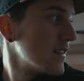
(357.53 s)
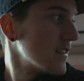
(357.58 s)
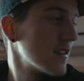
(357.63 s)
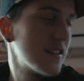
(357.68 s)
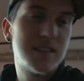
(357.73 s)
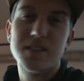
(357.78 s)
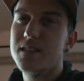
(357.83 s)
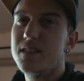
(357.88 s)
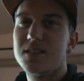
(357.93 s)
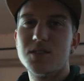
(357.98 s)
der
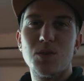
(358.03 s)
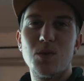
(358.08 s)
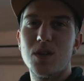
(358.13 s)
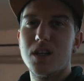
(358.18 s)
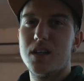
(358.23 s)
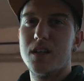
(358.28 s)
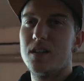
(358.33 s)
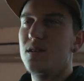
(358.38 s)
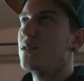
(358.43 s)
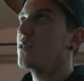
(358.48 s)
sieht so
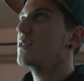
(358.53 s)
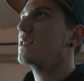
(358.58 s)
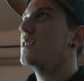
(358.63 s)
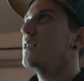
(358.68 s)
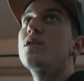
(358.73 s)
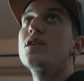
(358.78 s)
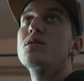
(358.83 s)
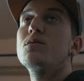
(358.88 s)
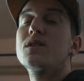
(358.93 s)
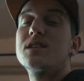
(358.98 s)
geil aus.
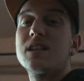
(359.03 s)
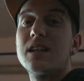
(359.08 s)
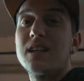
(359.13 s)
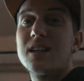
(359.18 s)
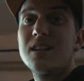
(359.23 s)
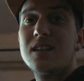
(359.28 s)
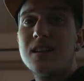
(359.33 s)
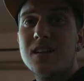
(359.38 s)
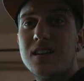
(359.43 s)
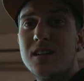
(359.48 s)
Und ich würde
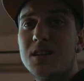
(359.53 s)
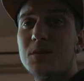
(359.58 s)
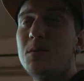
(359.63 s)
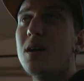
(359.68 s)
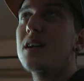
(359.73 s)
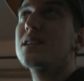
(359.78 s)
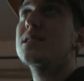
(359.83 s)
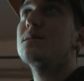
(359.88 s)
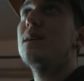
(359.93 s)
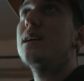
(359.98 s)
sagen, ich
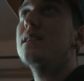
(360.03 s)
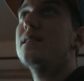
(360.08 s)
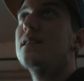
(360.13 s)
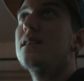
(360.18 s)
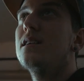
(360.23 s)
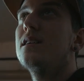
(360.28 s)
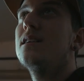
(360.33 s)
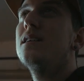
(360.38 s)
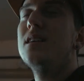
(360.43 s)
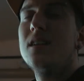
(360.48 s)
mache jetzt
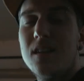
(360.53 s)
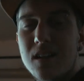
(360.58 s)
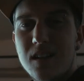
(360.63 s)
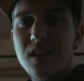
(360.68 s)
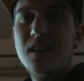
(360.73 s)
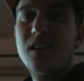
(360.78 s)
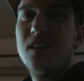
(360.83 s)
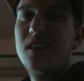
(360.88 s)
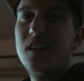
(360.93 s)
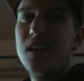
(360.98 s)
weiter.
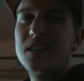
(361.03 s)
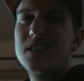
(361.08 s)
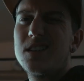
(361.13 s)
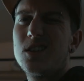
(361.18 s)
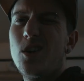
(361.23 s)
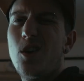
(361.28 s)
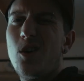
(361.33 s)
Let's